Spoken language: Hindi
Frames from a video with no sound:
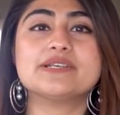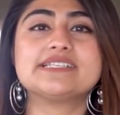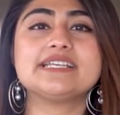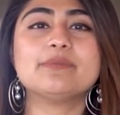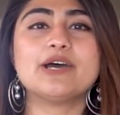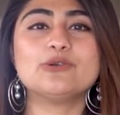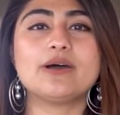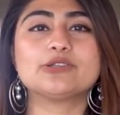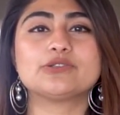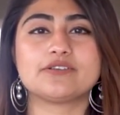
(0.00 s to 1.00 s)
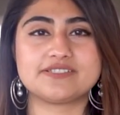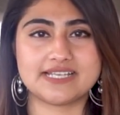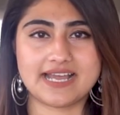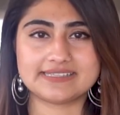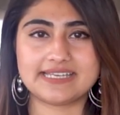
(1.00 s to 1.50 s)
मजीद मालूम और
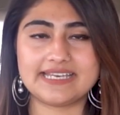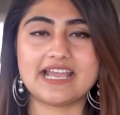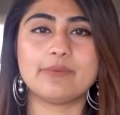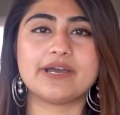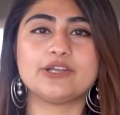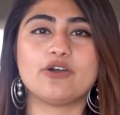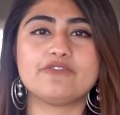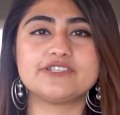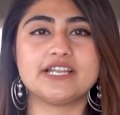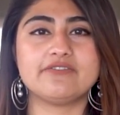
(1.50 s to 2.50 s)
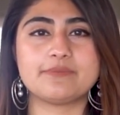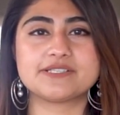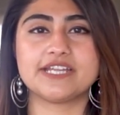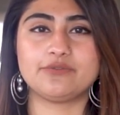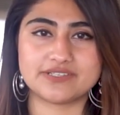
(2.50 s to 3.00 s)
तफसीत के लिए हमारी ऑफिशियल
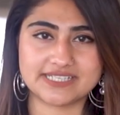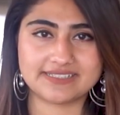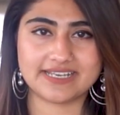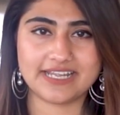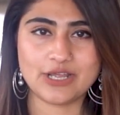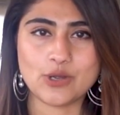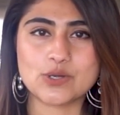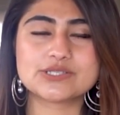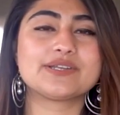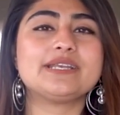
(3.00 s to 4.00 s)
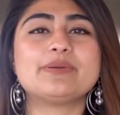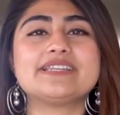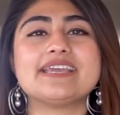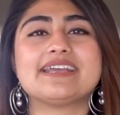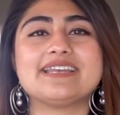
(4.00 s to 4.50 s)
वेबसाइट विजिट करें और स्क्रीन पर
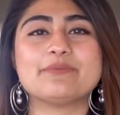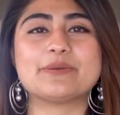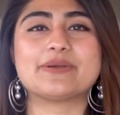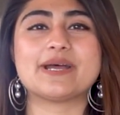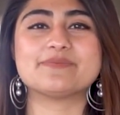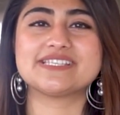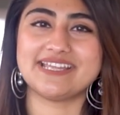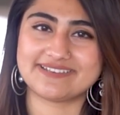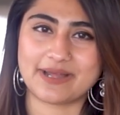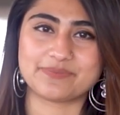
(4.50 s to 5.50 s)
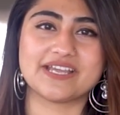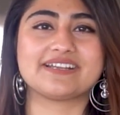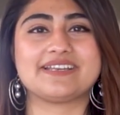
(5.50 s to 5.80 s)
दिए गए नंबर पर हमसे रबता